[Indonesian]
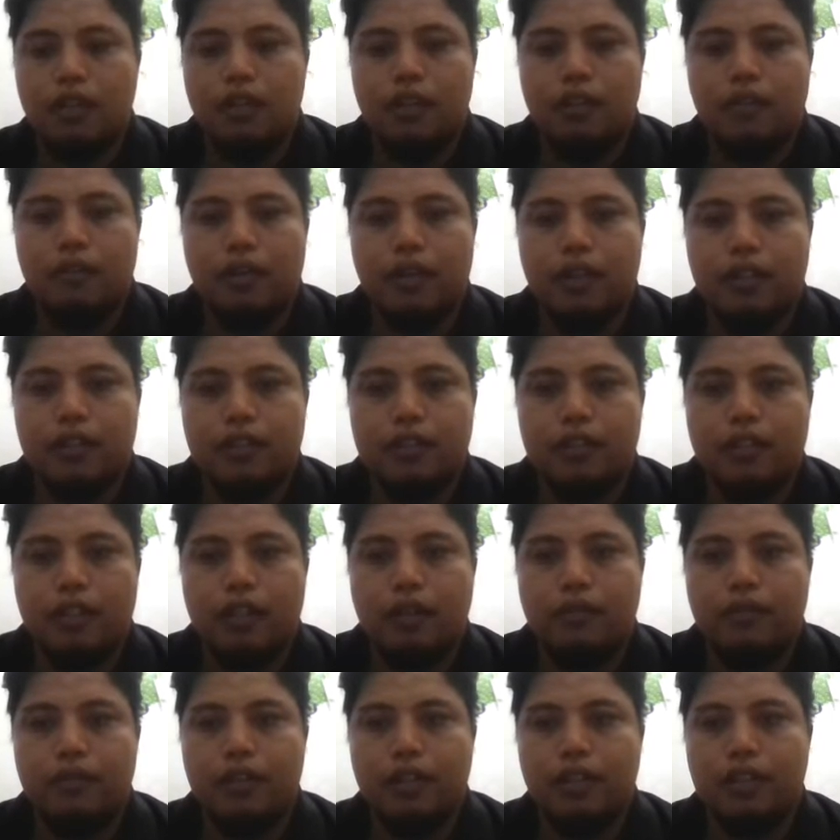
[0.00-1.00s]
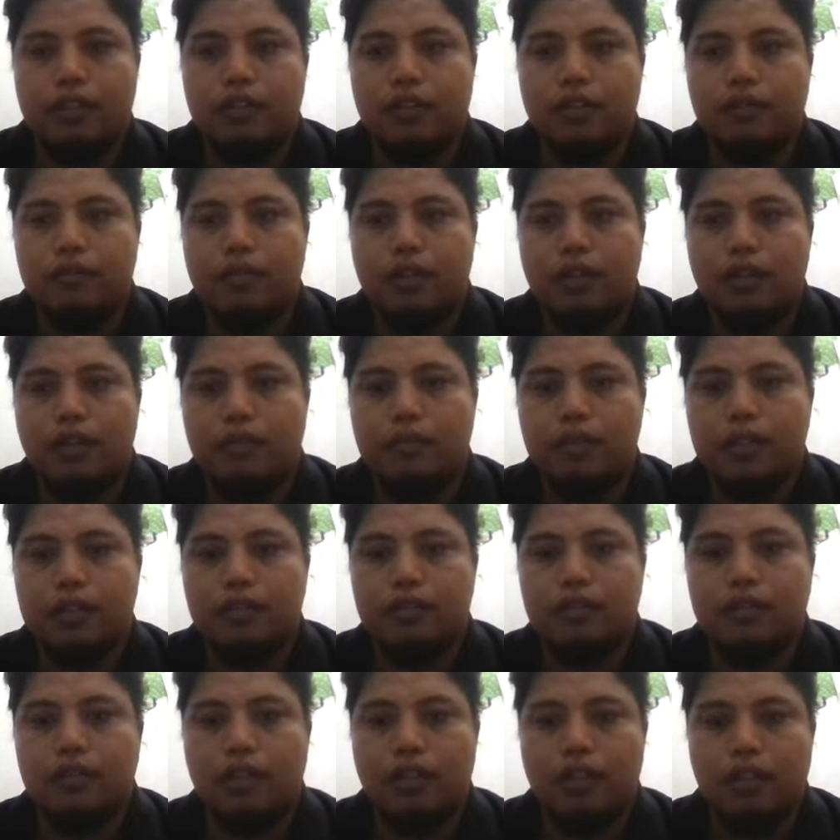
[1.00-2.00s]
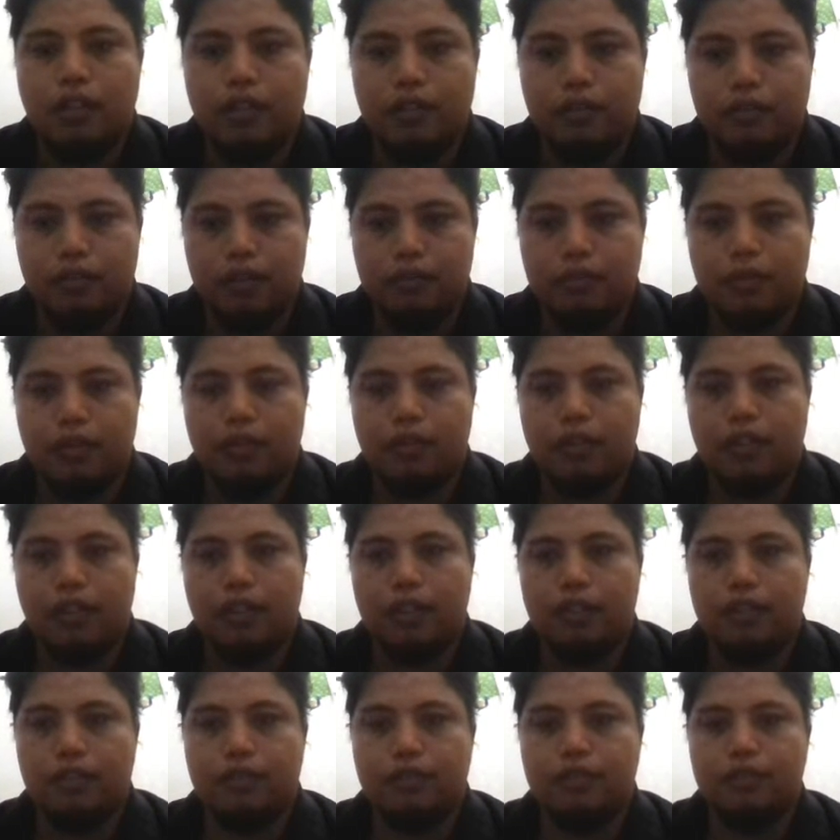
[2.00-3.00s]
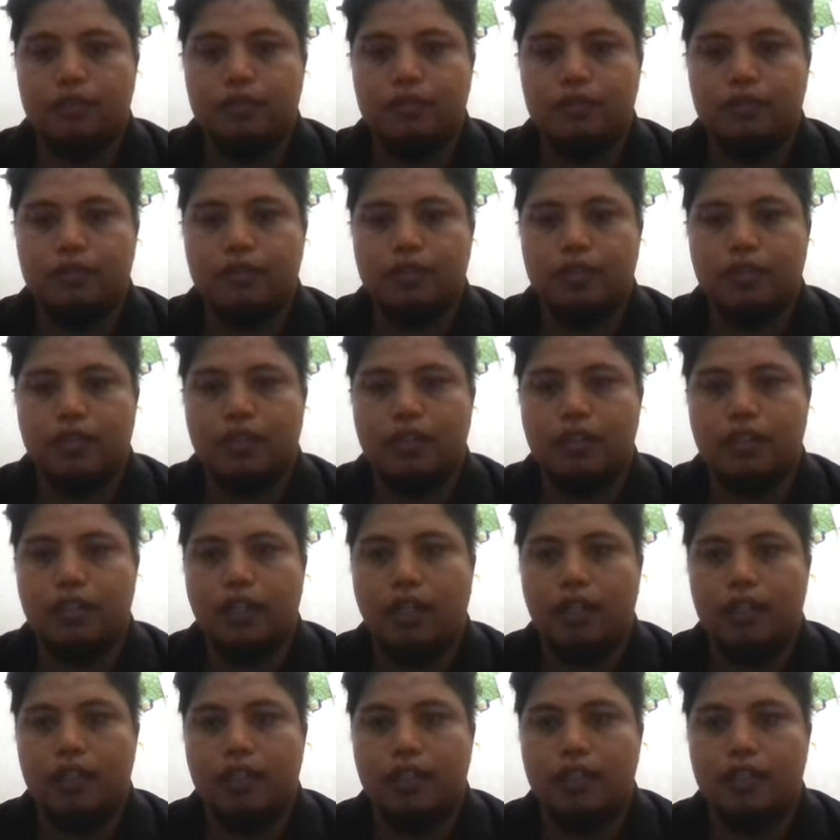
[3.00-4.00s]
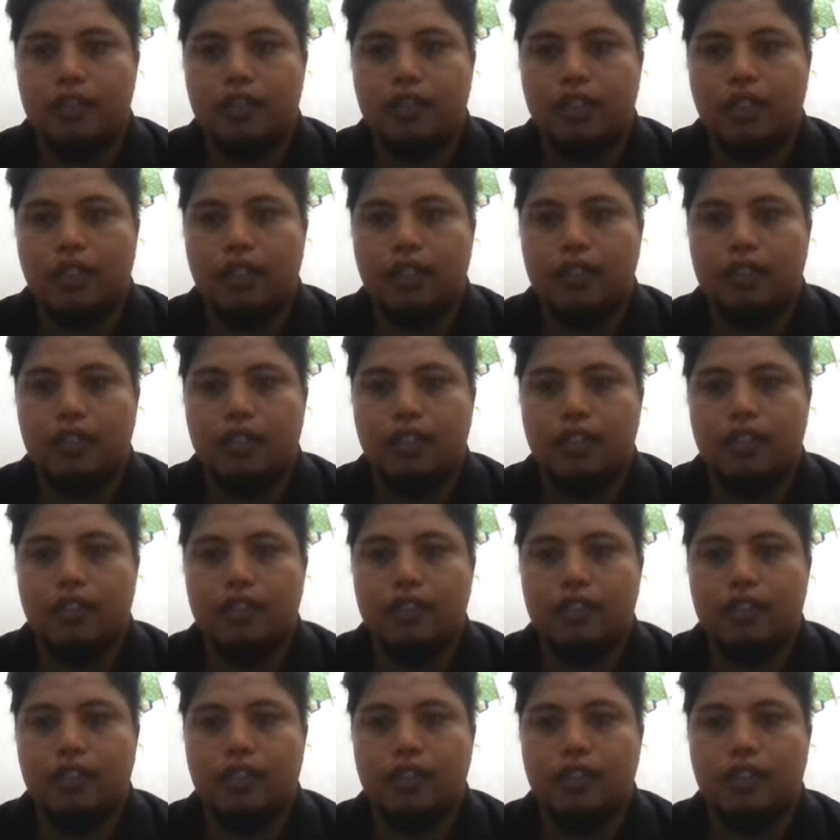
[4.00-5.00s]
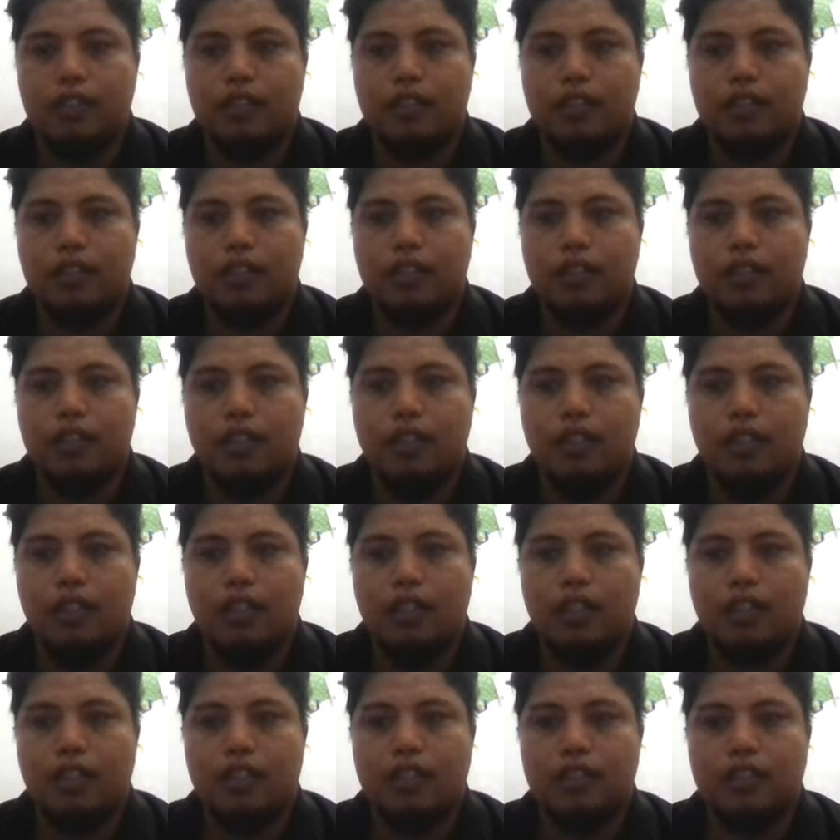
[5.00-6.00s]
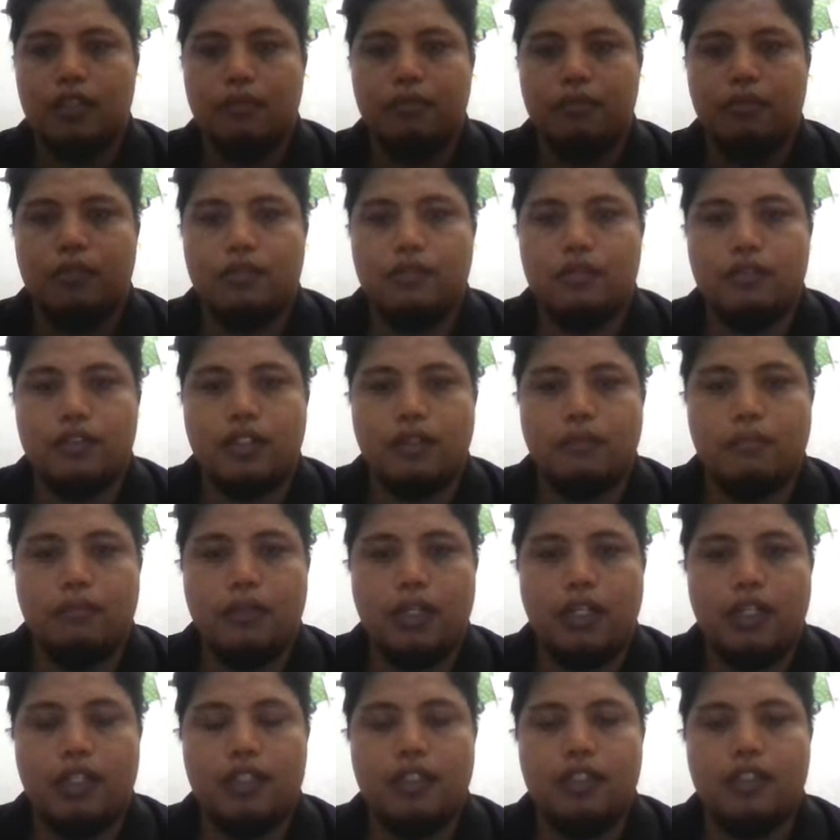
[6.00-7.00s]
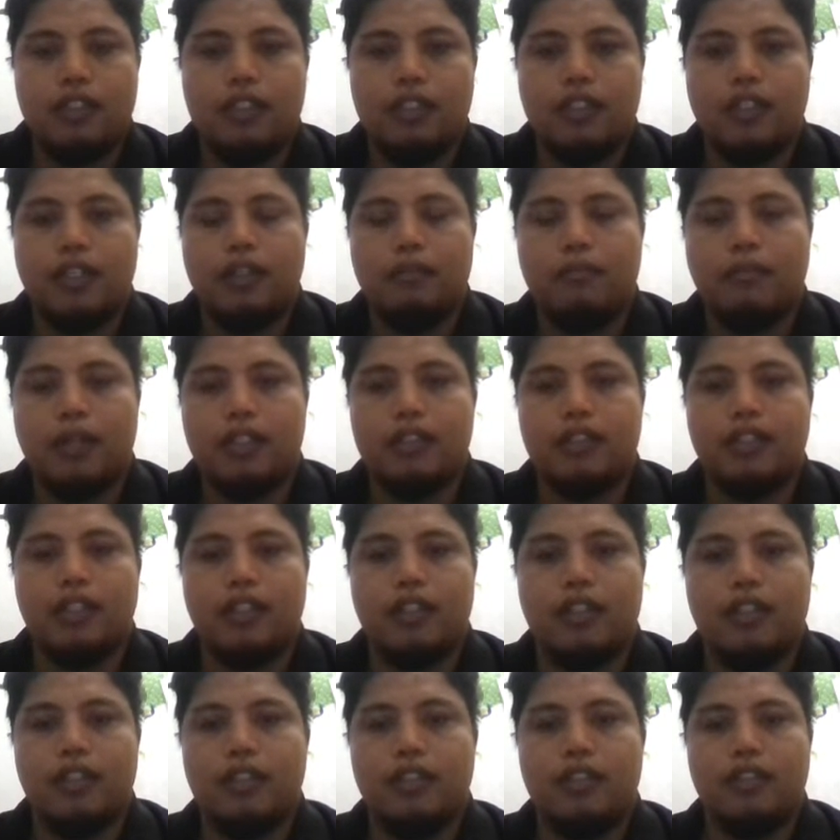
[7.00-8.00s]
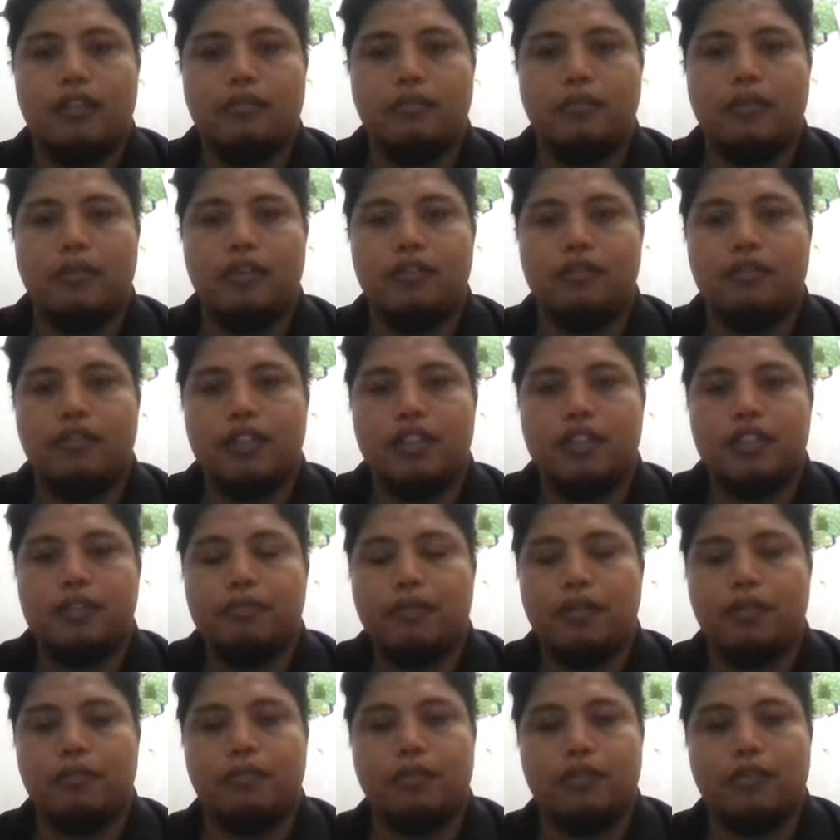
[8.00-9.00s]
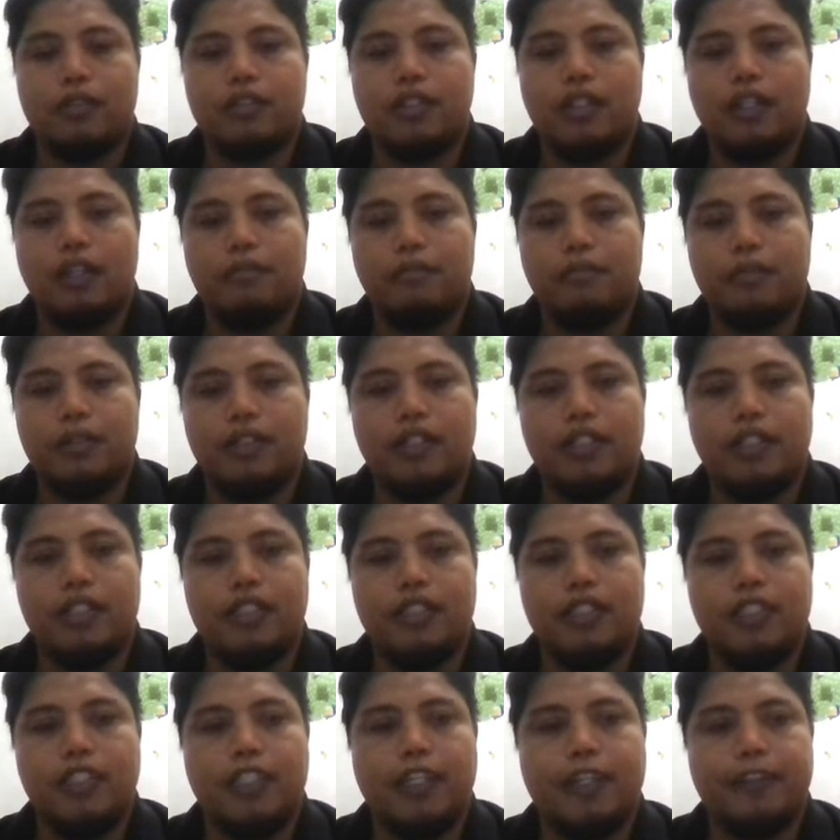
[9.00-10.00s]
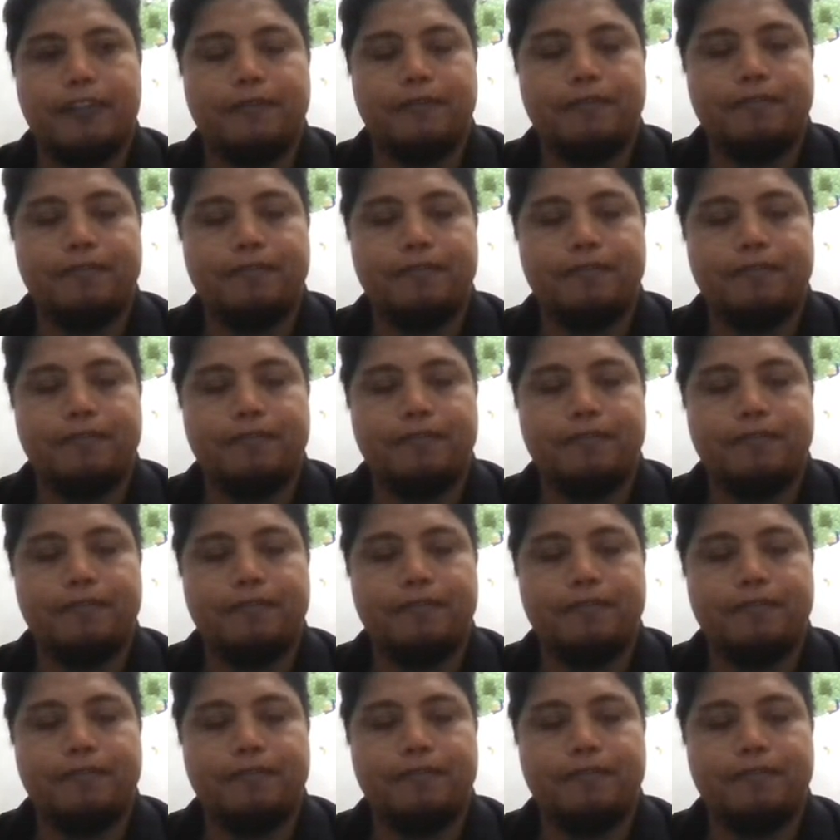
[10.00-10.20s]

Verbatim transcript: Baik, Assalamualaikum warahmatullahi wabarakatuh eh, Adik-adik sekalian, kita ketemu kembali dengan materi menulis proposal penelitian